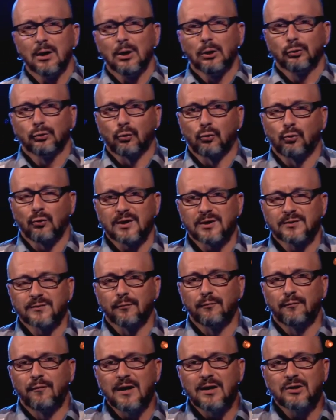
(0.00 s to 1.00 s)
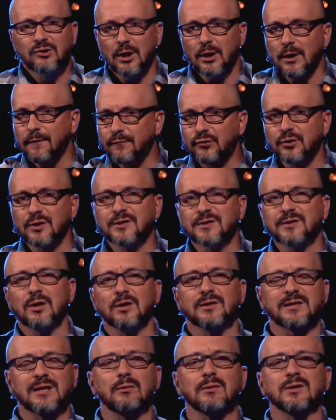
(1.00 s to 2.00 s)
to Królestwo wejdzie i wszystkie
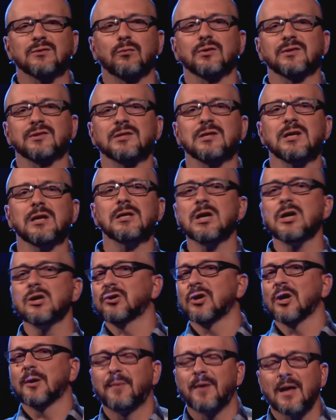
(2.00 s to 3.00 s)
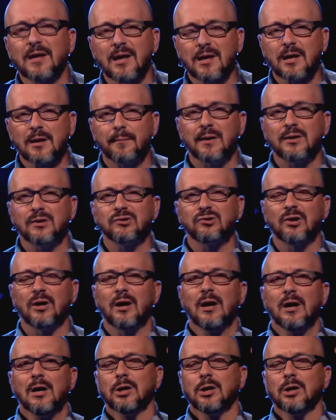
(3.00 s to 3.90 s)
całe zło zniknie i cierpienia nie będzie,